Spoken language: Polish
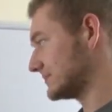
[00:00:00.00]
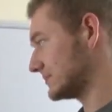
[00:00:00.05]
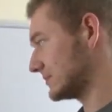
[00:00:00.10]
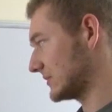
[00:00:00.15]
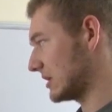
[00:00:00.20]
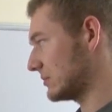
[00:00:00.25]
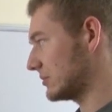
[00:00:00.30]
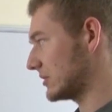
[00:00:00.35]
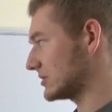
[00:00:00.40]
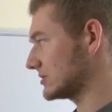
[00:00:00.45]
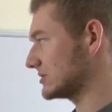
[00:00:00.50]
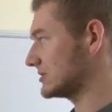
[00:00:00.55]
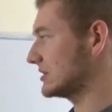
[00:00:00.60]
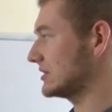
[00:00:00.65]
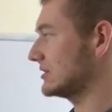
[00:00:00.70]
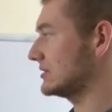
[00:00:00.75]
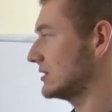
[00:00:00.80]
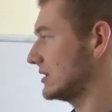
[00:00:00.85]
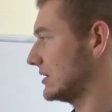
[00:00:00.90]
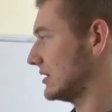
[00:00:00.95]

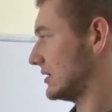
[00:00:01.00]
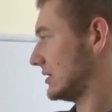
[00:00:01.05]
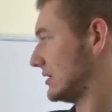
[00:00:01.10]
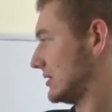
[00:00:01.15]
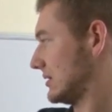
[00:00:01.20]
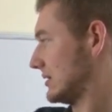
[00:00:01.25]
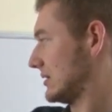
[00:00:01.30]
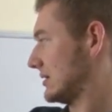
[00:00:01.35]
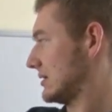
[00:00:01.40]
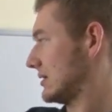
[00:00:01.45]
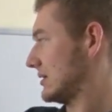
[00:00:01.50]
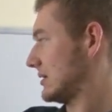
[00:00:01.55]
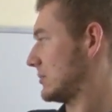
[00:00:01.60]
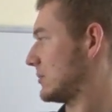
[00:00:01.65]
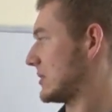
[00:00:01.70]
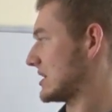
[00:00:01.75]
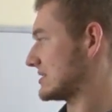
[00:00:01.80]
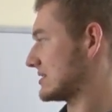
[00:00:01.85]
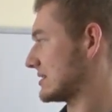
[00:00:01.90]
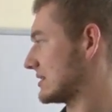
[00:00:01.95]
Najprościej,
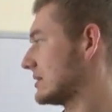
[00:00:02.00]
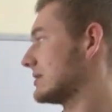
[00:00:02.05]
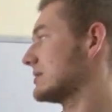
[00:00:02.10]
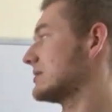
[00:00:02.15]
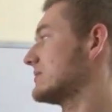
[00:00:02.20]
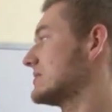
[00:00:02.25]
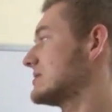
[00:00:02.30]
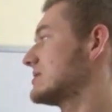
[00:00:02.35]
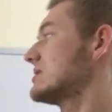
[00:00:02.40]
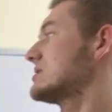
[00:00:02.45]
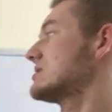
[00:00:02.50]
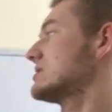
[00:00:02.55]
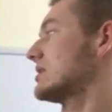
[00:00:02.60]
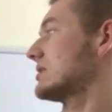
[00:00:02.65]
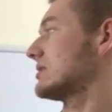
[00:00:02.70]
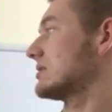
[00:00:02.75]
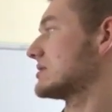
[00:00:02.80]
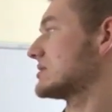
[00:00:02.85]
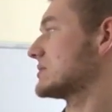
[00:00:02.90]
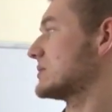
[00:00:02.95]
masa relatywistyczna
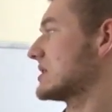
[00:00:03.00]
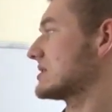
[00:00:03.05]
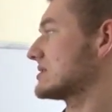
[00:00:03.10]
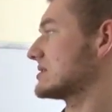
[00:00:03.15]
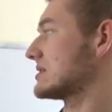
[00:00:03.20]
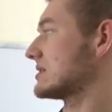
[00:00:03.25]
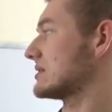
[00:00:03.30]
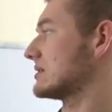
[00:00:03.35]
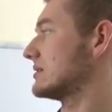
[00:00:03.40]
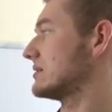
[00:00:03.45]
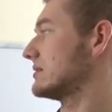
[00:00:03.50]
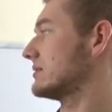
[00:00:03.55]
to jest masa